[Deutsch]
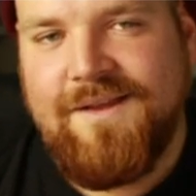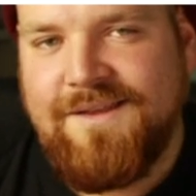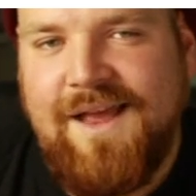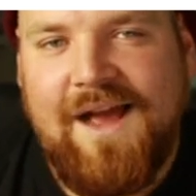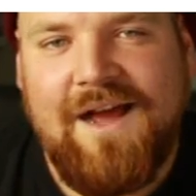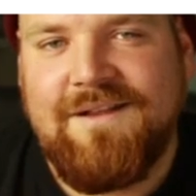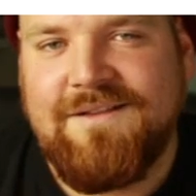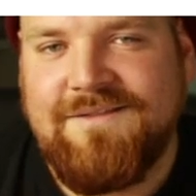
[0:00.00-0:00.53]

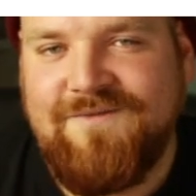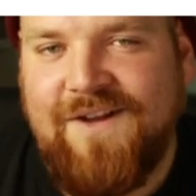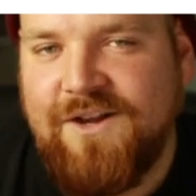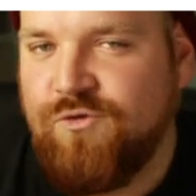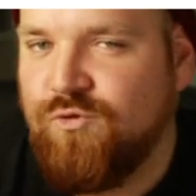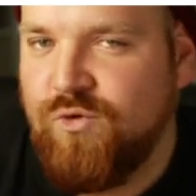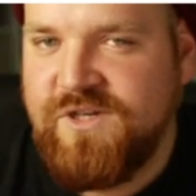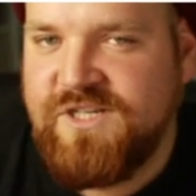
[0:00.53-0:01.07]
Ja,
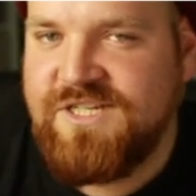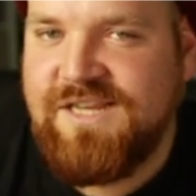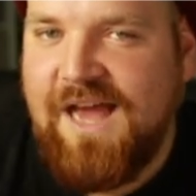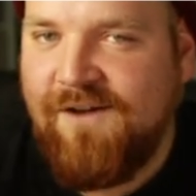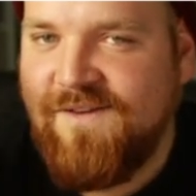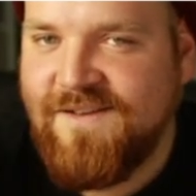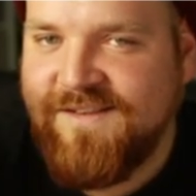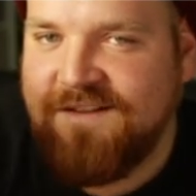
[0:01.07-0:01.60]
weil du nicht
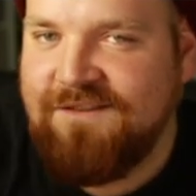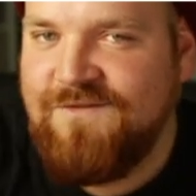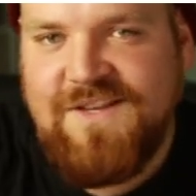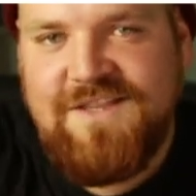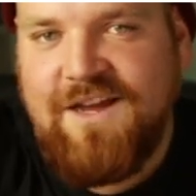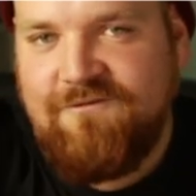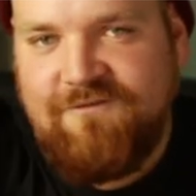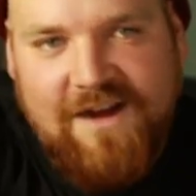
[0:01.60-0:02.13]
da warst, als
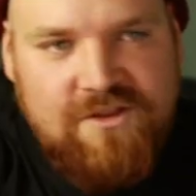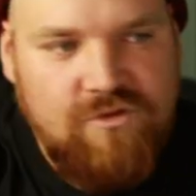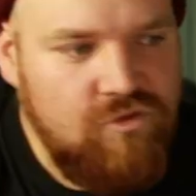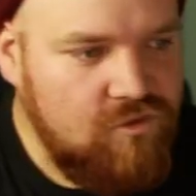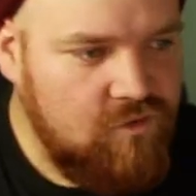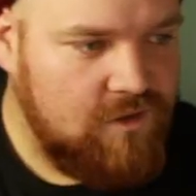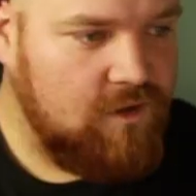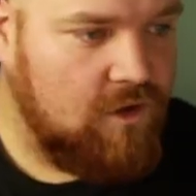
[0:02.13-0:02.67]
wir da waren.
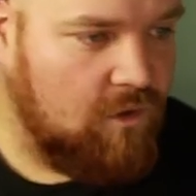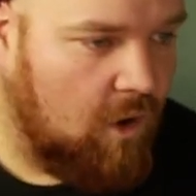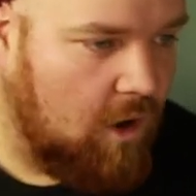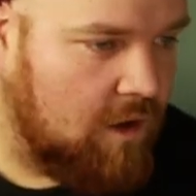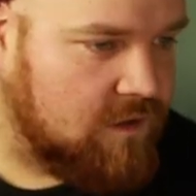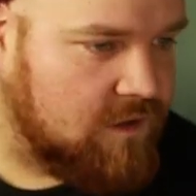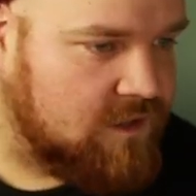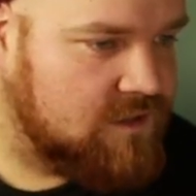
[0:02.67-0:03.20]

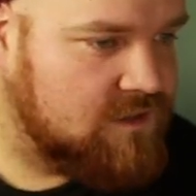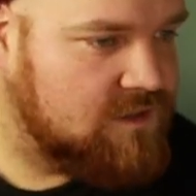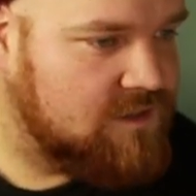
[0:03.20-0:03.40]
Honk.